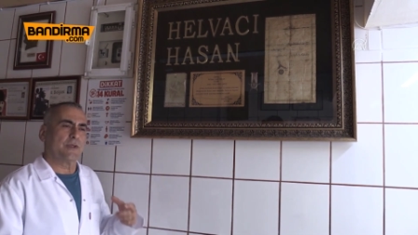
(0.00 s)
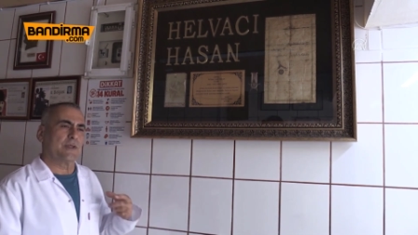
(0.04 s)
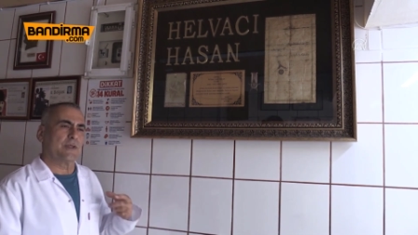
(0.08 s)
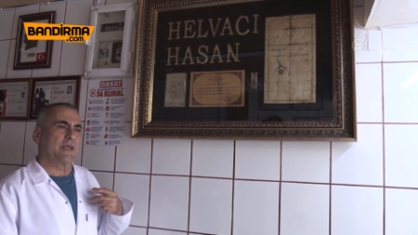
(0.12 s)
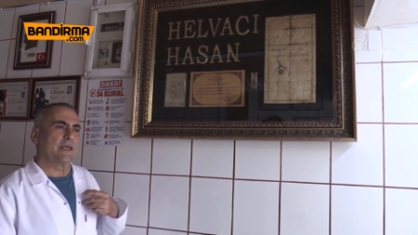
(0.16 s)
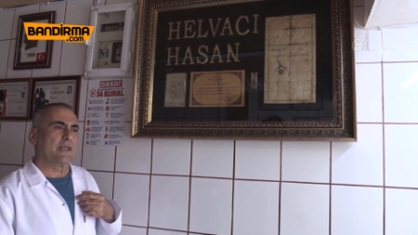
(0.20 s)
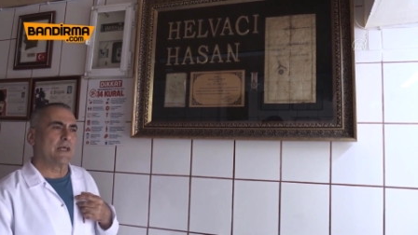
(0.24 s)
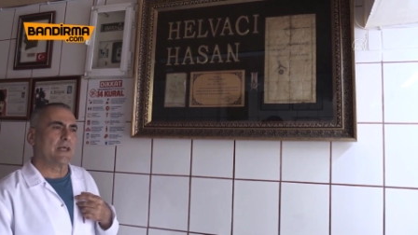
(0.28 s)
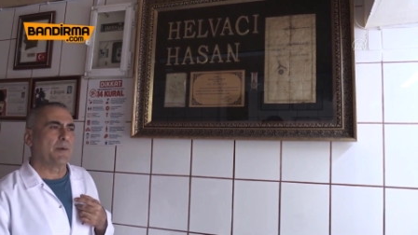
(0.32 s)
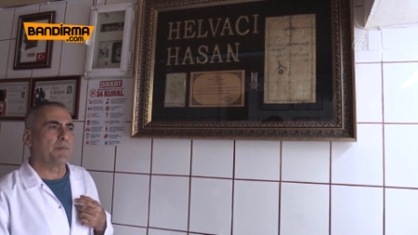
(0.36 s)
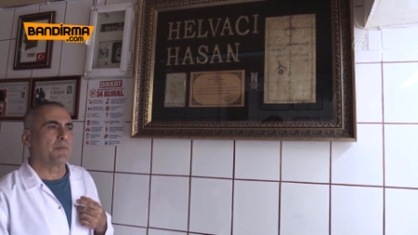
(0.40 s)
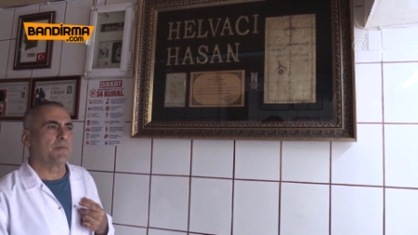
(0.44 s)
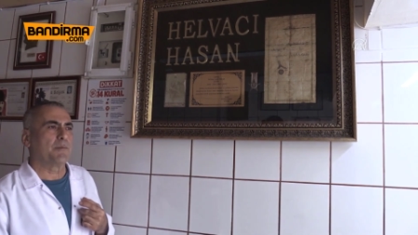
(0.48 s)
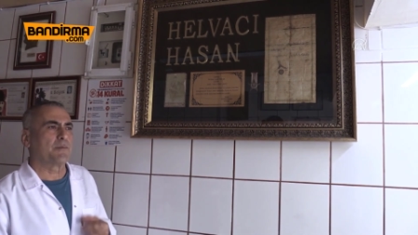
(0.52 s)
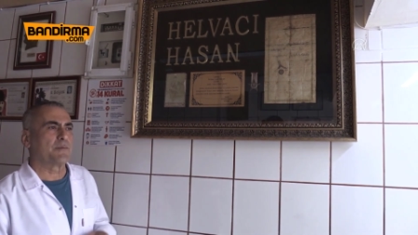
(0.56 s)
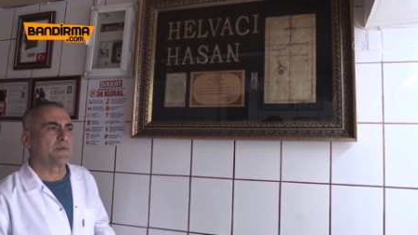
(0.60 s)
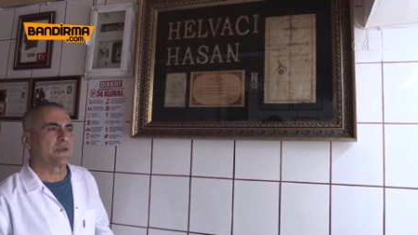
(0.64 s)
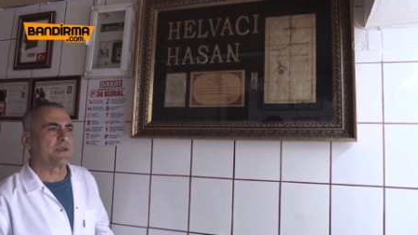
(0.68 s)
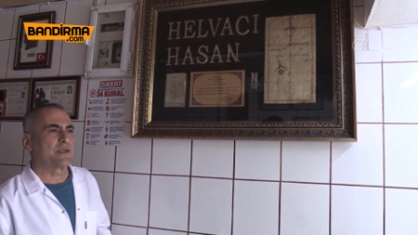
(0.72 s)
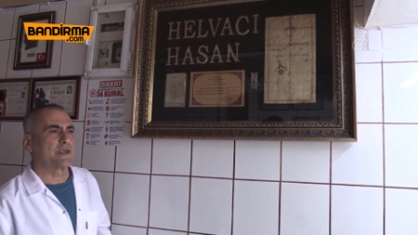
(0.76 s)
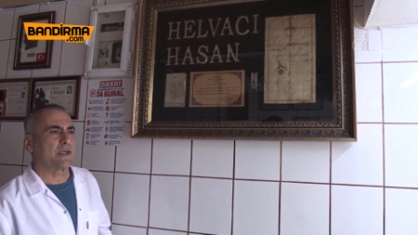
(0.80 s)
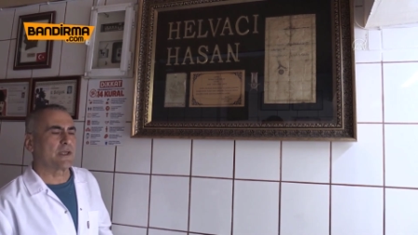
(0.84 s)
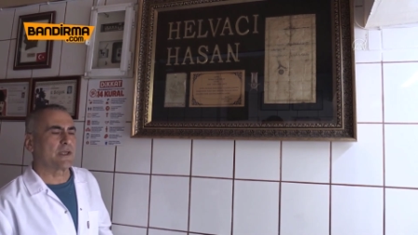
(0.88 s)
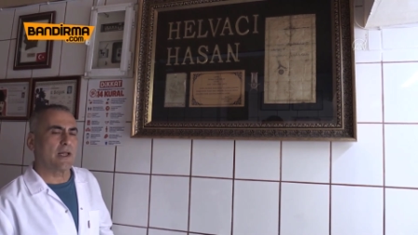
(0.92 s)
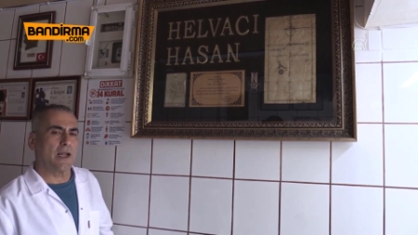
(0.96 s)
Dedem
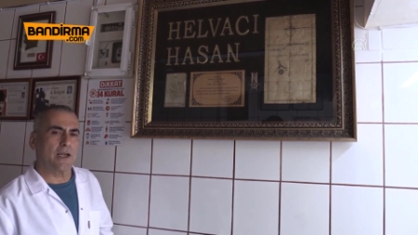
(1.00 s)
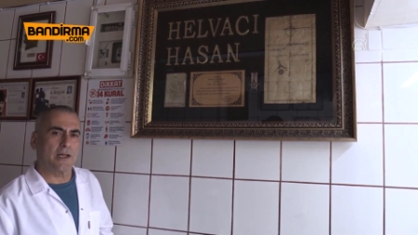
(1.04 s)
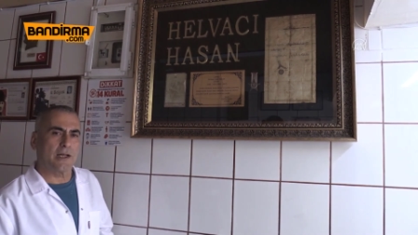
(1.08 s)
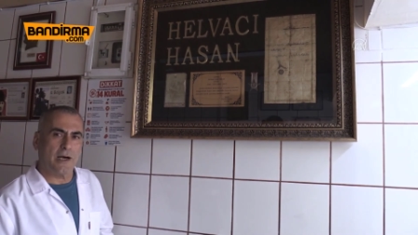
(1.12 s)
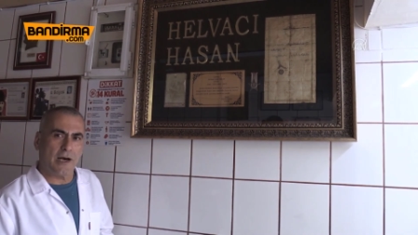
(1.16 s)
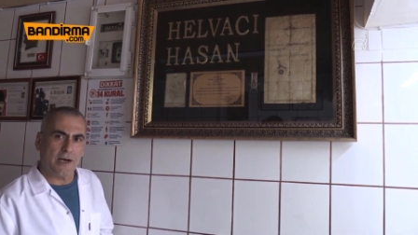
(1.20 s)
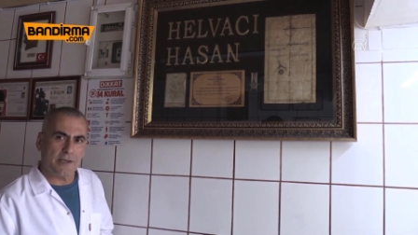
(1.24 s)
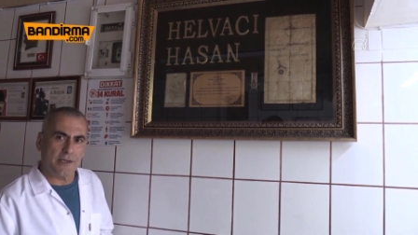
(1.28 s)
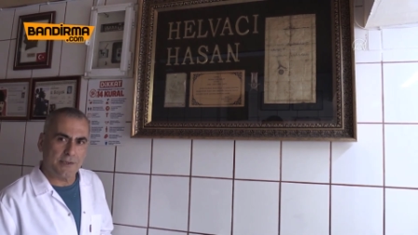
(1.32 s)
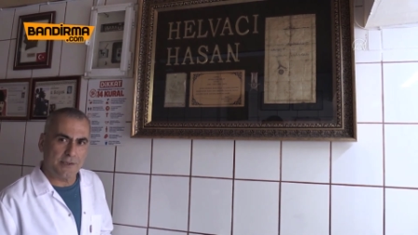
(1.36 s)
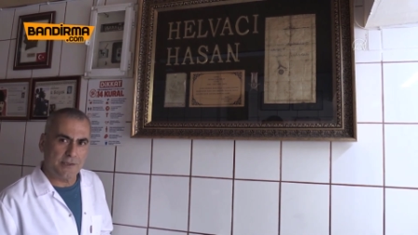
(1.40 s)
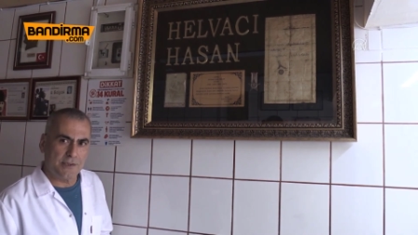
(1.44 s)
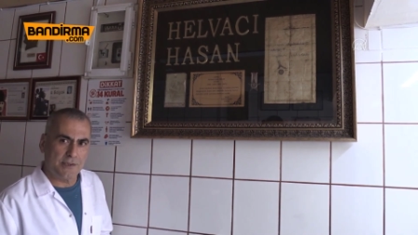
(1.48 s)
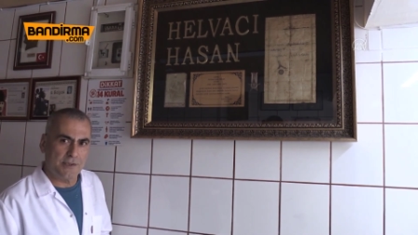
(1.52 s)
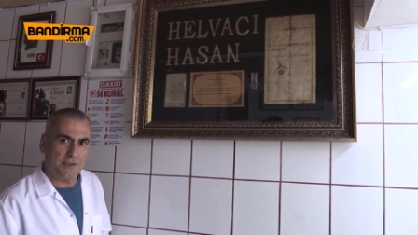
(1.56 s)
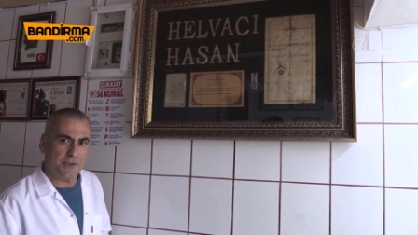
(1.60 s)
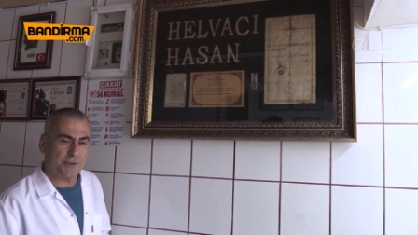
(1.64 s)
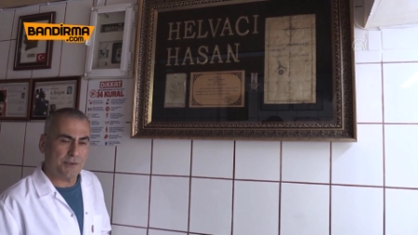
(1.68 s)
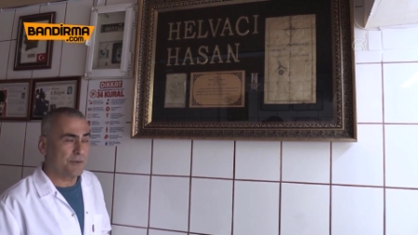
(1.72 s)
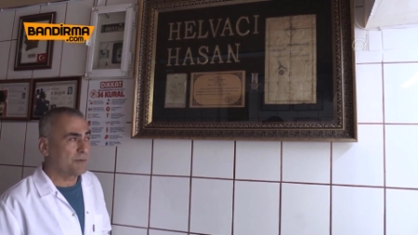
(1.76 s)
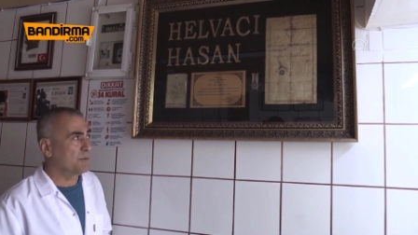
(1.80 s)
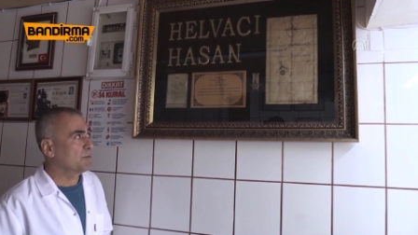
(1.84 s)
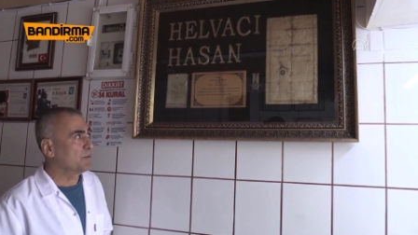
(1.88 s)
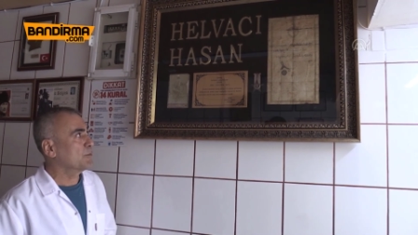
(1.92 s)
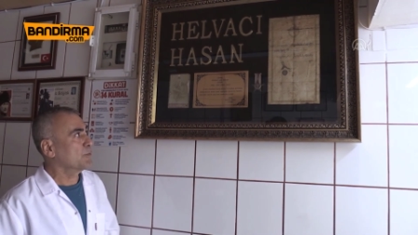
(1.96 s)
İstiklal Gazisi'dir.
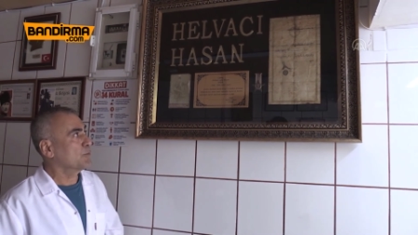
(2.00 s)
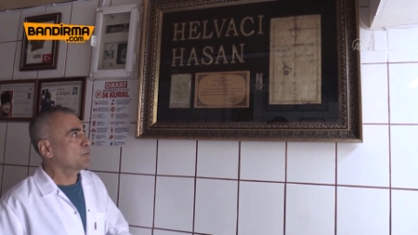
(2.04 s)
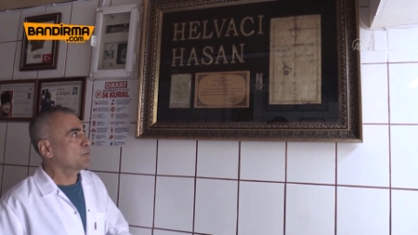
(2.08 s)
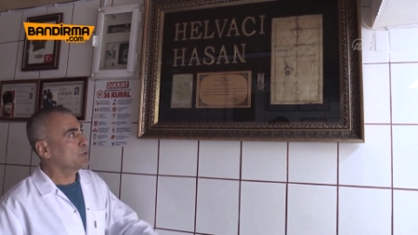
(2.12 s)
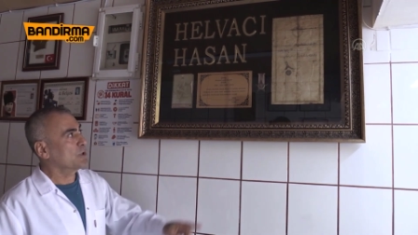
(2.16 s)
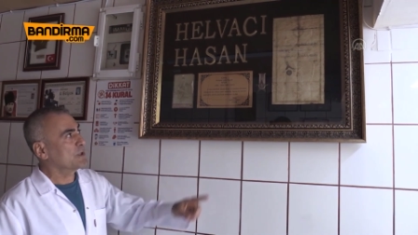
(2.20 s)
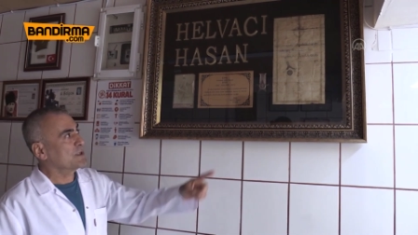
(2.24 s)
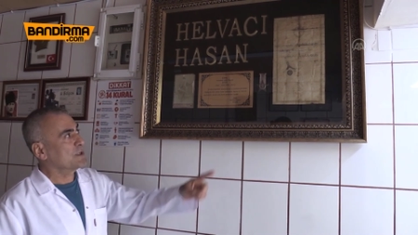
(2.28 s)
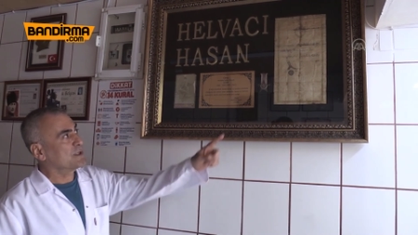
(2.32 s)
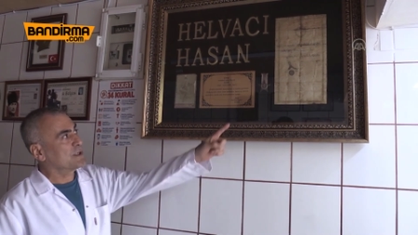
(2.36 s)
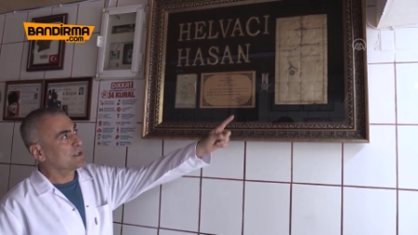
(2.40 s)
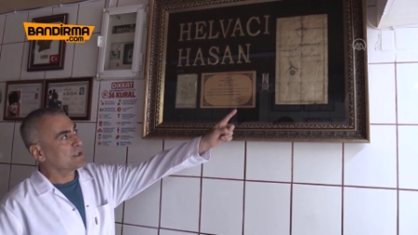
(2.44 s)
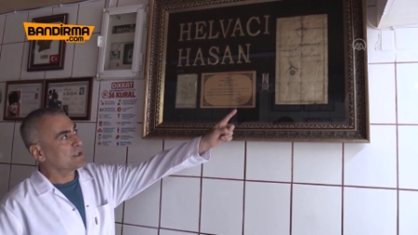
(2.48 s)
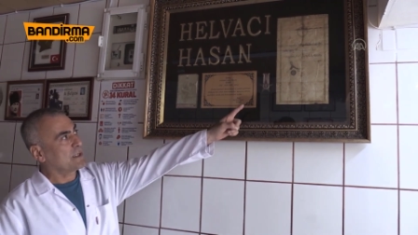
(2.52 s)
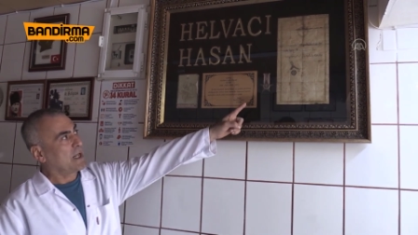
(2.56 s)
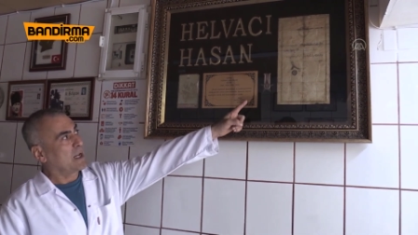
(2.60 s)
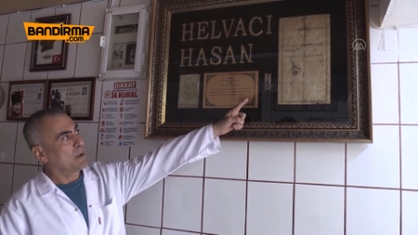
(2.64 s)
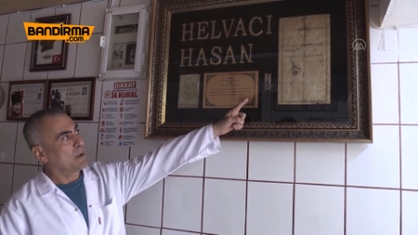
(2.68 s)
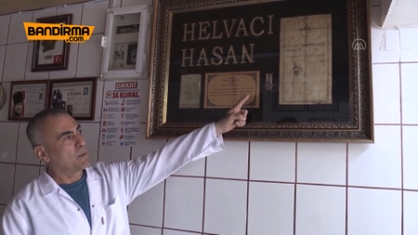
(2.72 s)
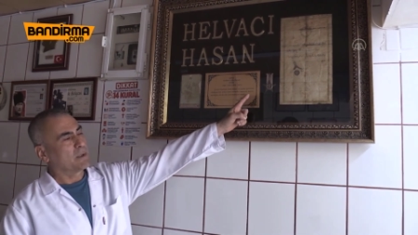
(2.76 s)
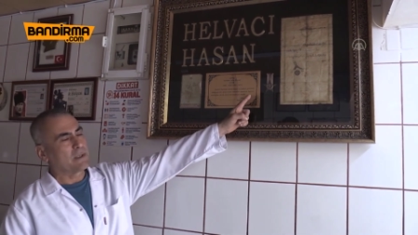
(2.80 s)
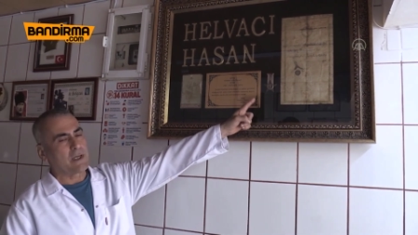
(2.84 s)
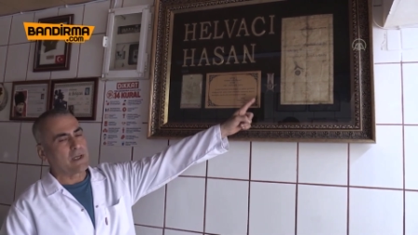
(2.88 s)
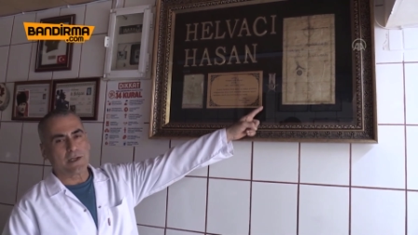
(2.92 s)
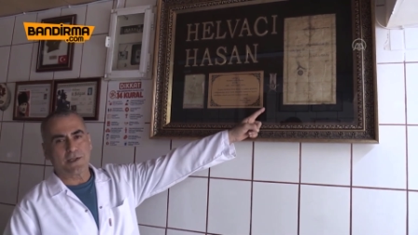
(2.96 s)
Bu da İstiklal
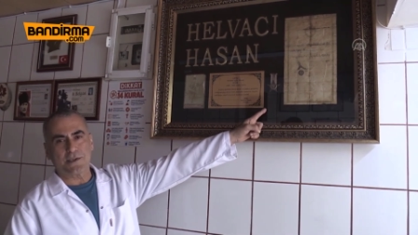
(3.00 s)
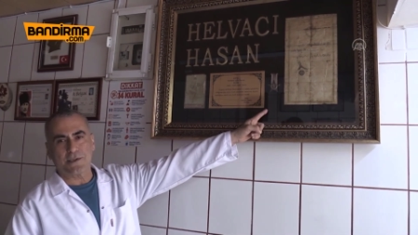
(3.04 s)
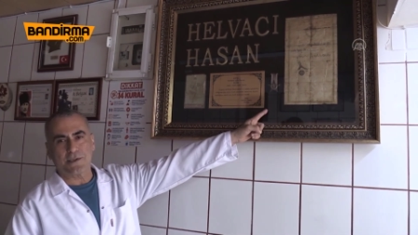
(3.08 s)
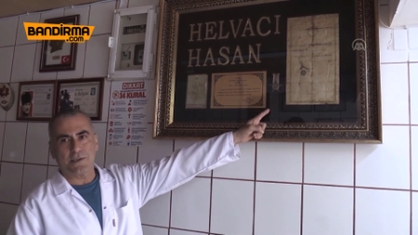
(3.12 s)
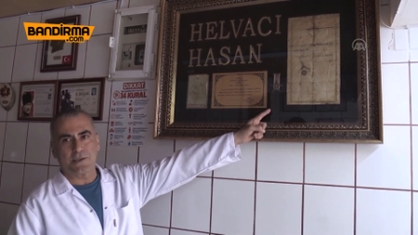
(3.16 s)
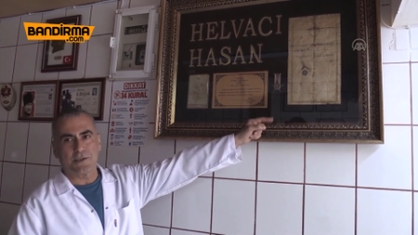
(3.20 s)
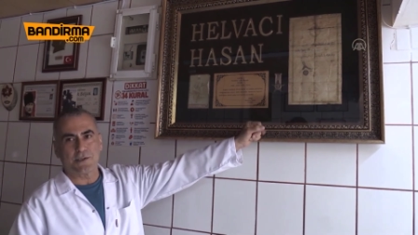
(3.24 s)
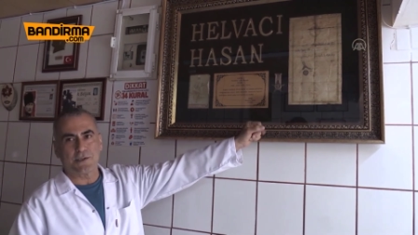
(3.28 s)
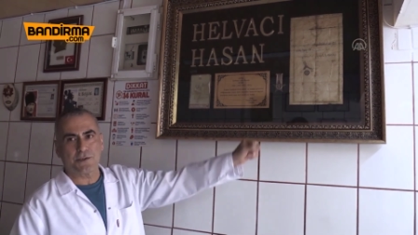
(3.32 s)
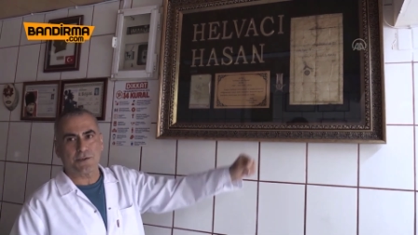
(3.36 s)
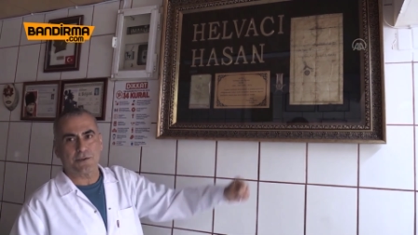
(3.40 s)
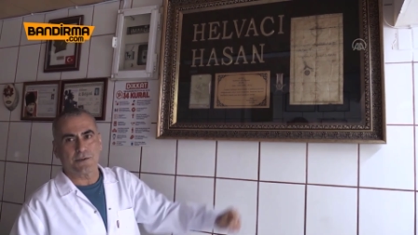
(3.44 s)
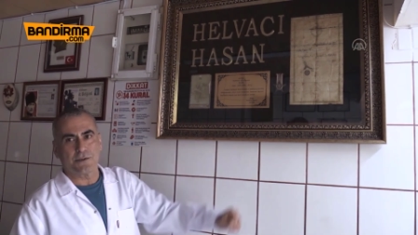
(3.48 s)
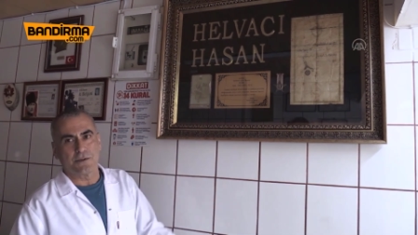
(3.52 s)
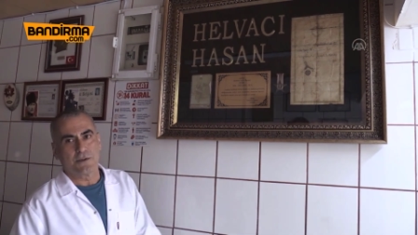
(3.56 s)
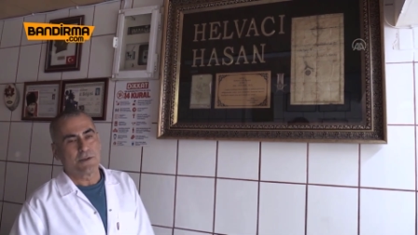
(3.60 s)
Madalyası'dır.